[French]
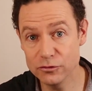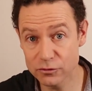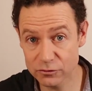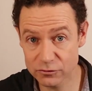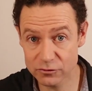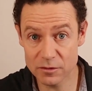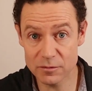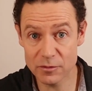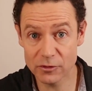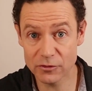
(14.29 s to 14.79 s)
non
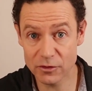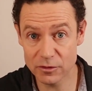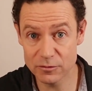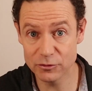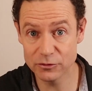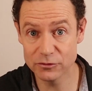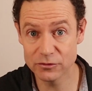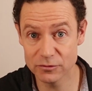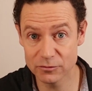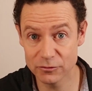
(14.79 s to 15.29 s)
seulement dans
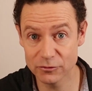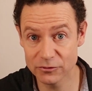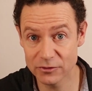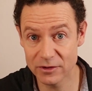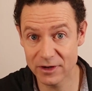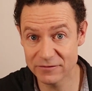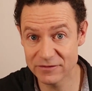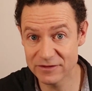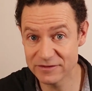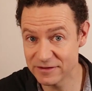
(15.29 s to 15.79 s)
le monde de
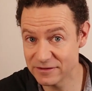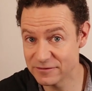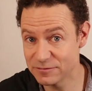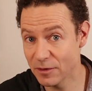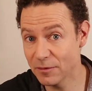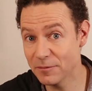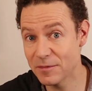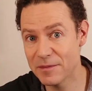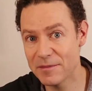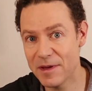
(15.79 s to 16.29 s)

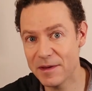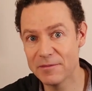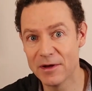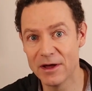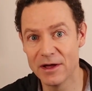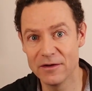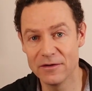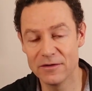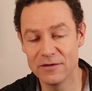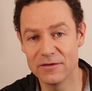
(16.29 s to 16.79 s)
l'investissement, mais même
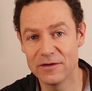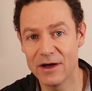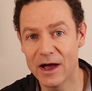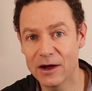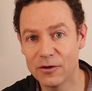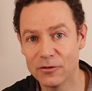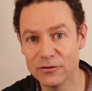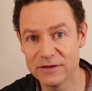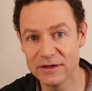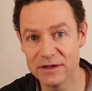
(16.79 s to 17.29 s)
euh,
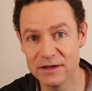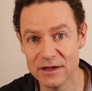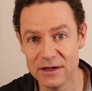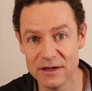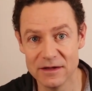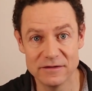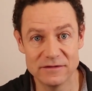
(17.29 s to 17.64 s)
à côté.